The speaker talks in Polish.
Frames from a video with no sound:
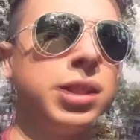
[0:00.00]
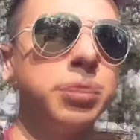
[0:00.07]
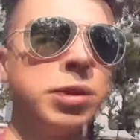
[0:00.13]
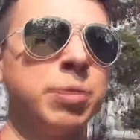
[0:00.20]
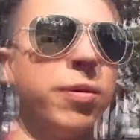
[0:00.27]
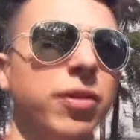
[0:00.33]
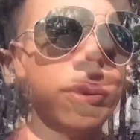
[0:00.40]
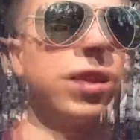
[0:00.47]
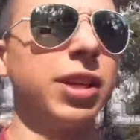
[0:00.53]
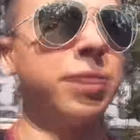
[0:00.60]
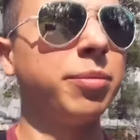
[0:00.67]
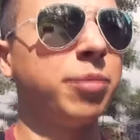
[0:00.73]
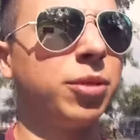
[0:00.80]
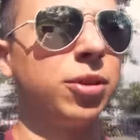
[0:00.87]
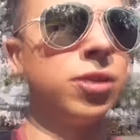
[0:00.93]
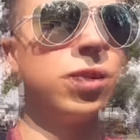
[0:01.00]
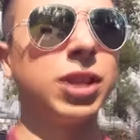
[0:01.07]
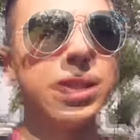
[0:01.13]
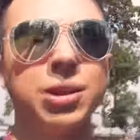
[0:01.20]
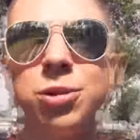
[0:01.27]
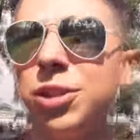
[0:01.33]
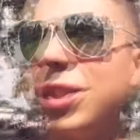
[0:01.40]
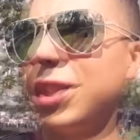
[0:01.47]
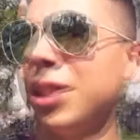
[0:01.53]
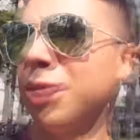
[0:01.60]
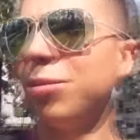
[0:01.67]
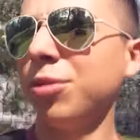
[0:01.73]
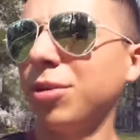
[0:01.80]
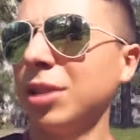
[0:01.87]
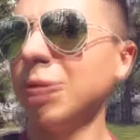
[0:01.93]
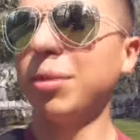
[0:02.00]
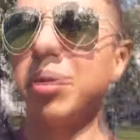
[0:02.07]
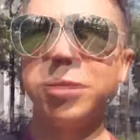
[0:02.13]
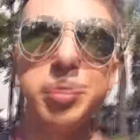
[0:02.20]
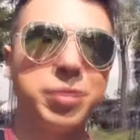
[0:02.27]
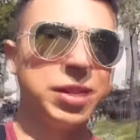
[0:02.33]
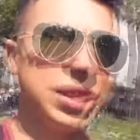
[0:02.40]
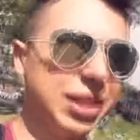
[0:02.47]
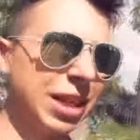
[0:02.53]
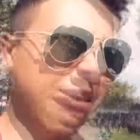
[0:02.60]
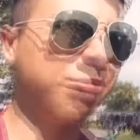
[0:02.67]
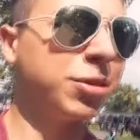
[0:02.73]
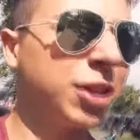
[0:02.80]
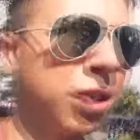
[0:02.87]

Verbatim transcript: Idziemy z powrotem, bo okazało się, że nie, nie mamy być tam,